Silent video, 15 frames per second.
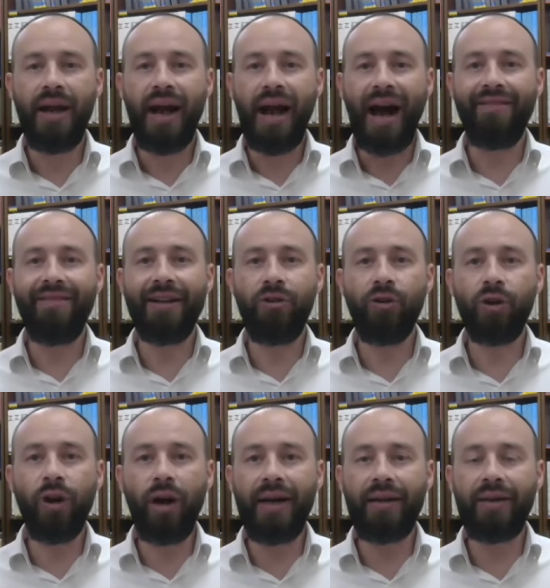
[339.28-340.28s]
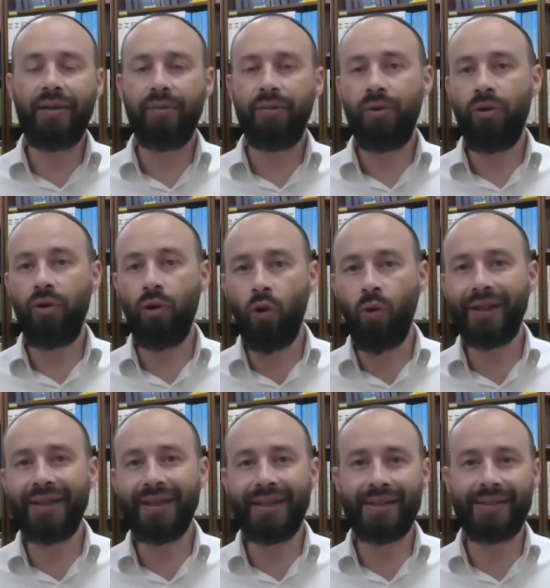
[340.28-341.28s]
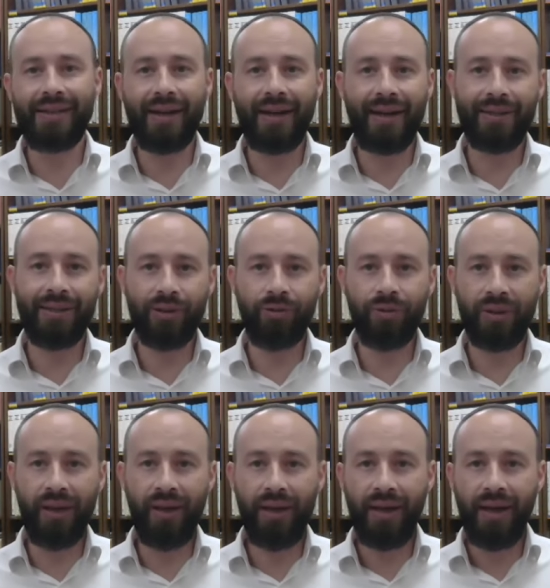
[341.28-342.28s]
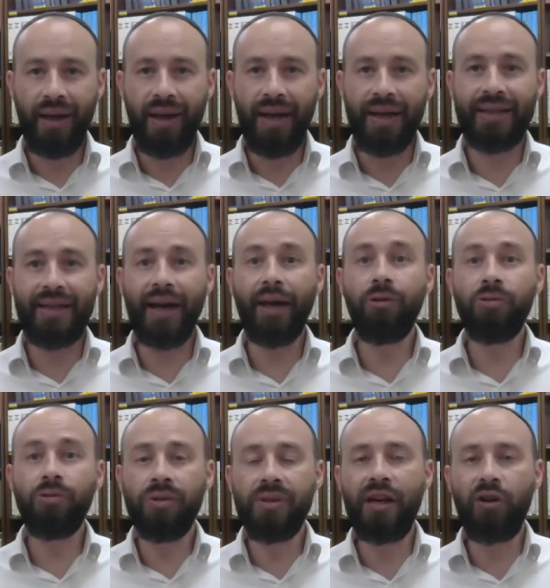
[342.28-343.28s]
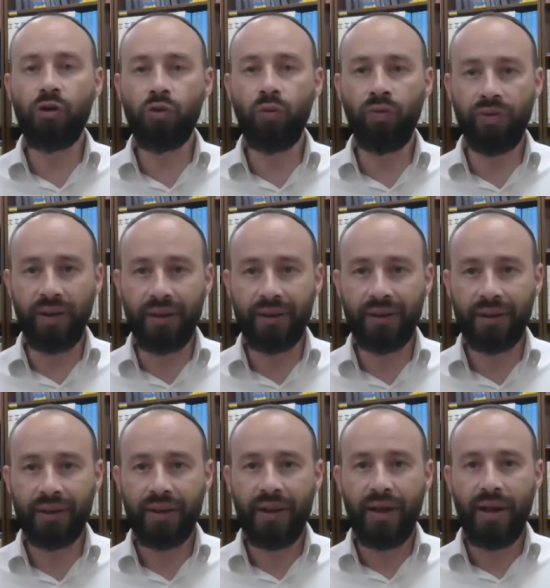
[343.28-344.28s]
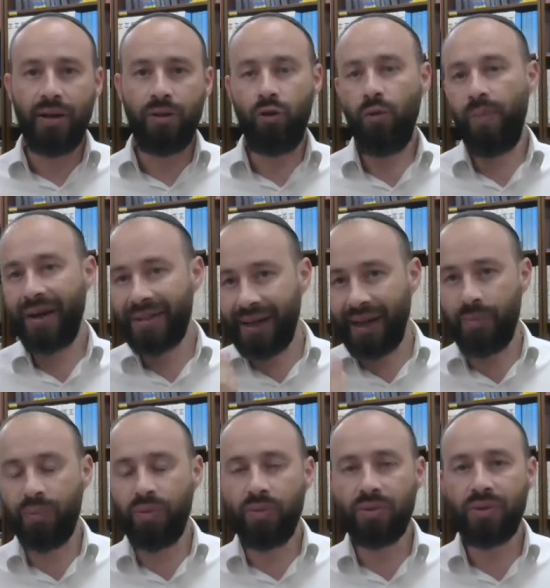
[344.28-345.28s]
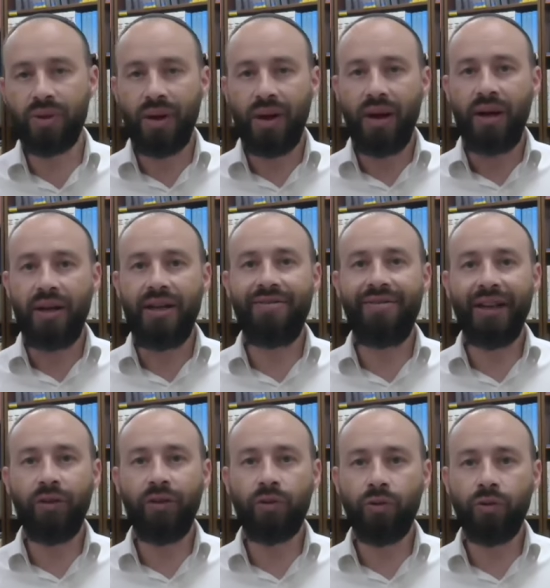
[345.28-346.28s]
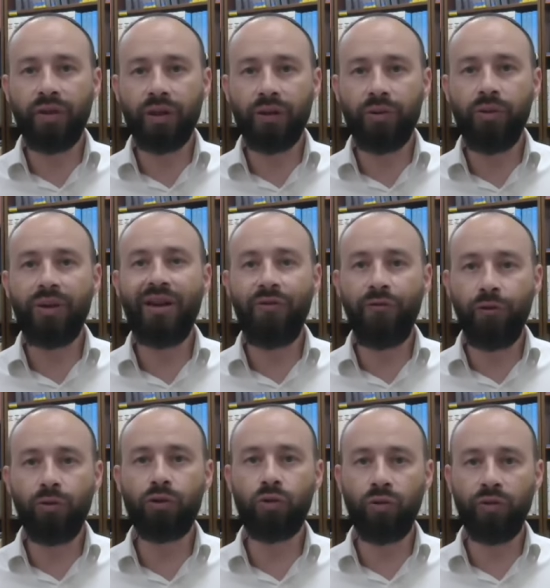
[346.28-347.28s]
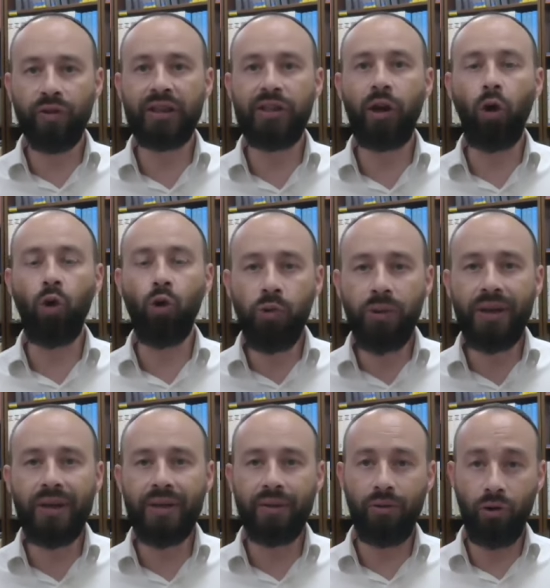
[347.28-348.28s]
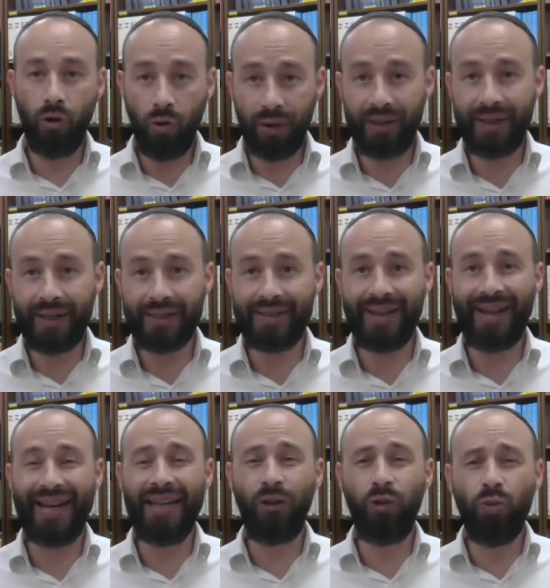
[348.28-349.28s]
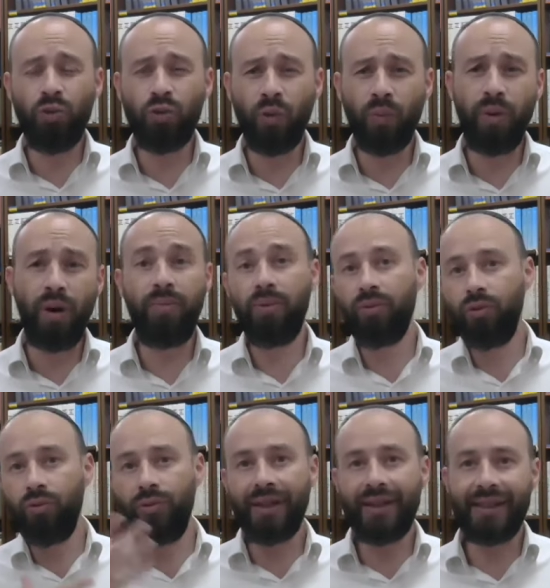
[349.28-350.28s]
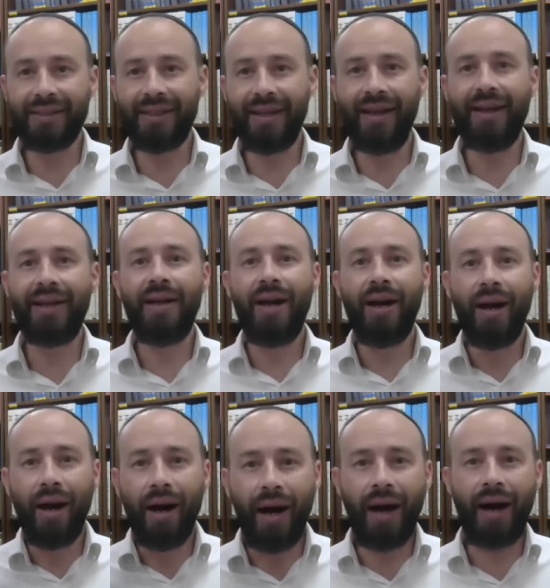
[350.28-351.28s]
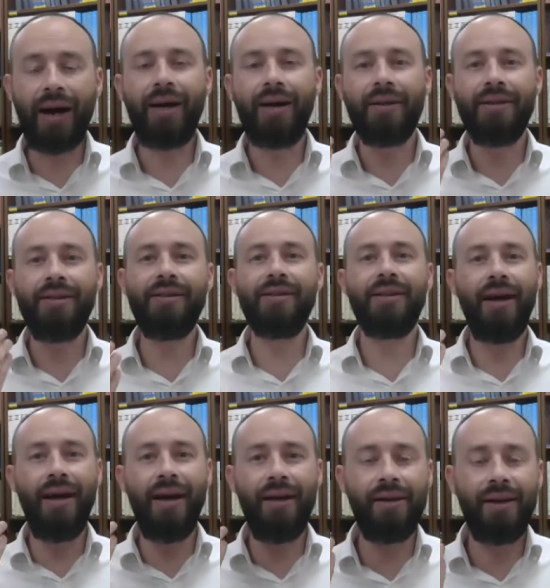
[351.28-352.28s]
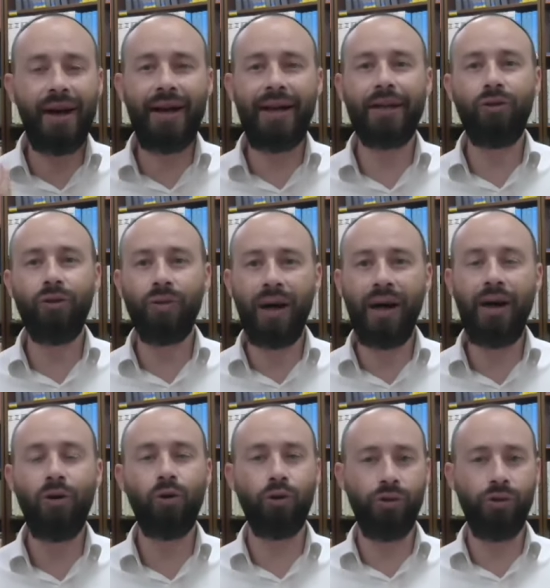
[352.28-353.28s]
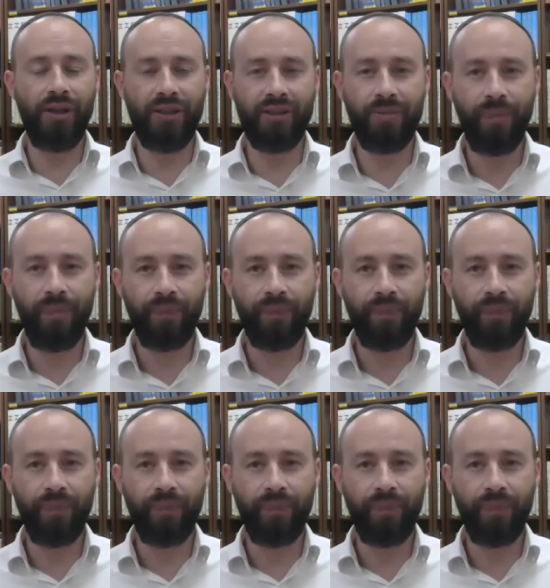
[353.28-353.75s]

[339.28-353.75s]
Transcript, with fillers: avec lequel le roi des Khazars a discuté et qui a réussi à le convaincre, de par ses réponses, il va être convaincu qu'il faut se convertir, lui, le roi des Khazars, et tout son peuple, tous les Khazars, à Israël, à la Torah, au judaïsme.